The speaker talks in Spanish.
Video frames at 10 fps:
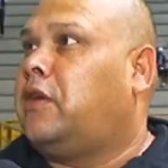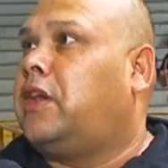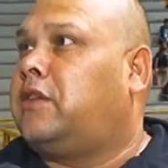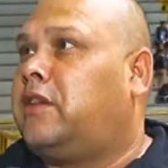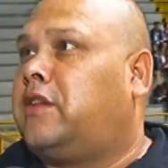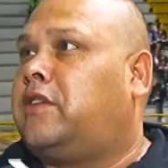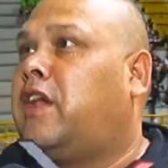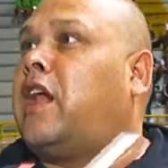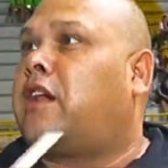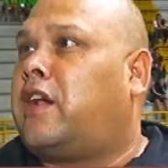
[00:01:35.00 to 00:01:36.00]
televidentes de
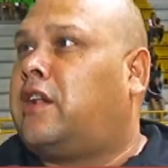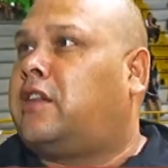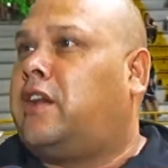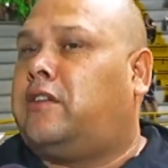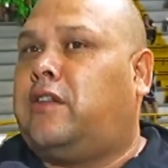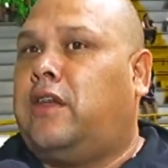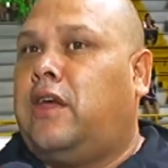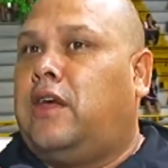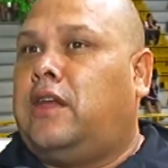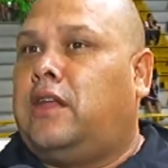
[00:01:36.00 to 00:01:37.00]
Sinar, Canal 13,
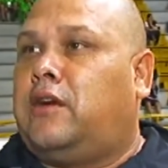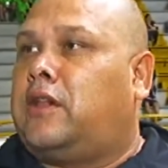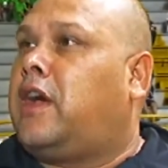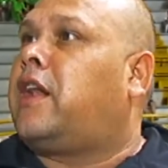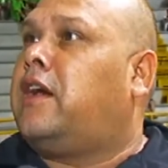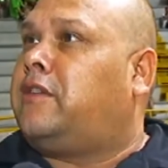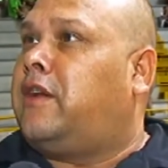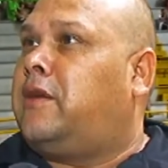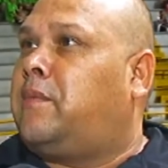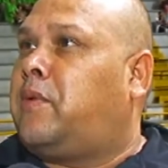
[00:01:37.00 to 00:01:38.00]
y de verdad
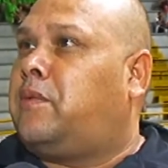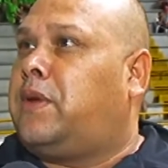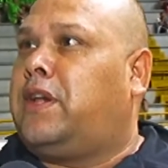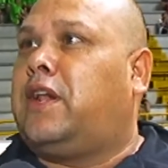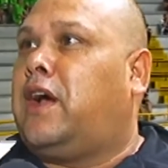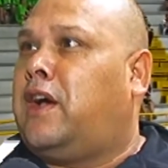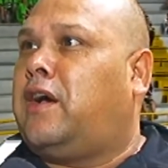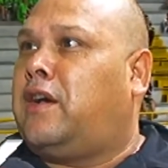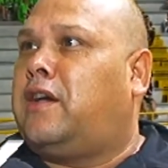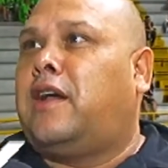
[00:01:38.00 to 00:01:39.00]
agradecerle por venir
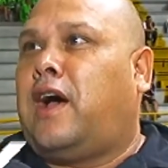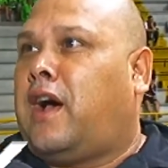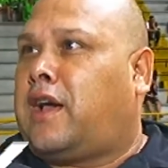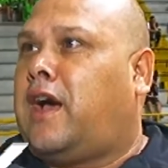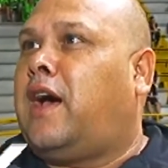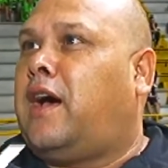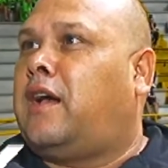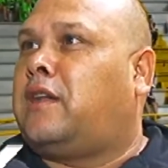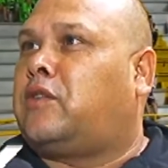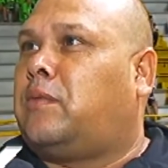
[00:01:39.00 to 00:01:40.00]

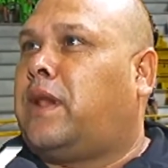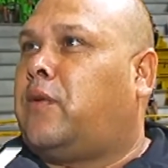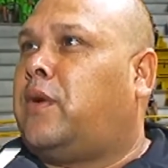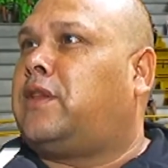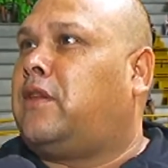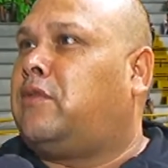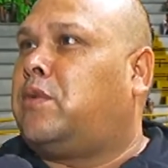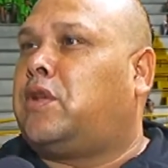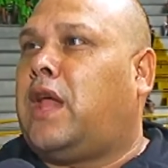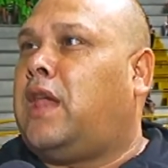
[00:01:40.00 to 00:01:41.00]
acá a tomar en cuenta el
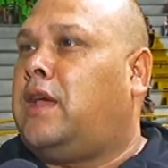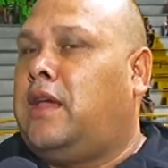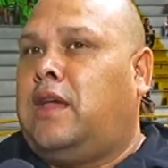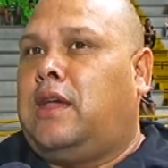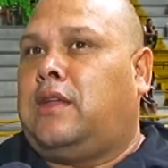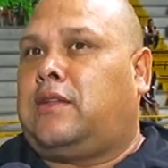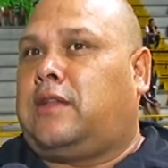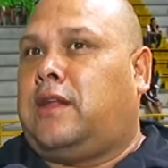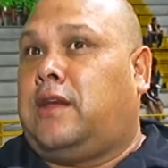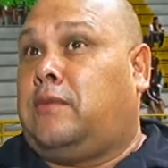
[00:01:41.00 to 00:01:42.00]
fútbol sala.
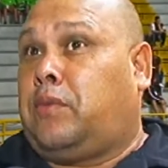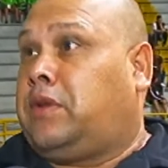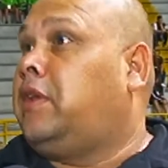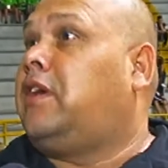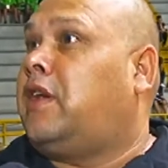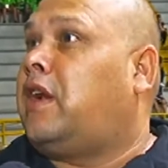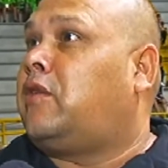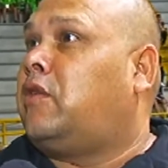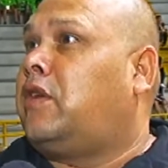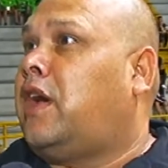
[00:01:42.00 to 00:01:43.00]
Este, pues sí,
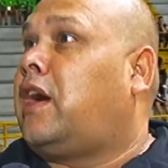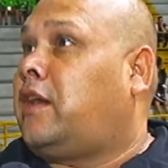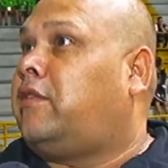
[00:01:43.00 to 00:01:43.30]
Gerardo, eh,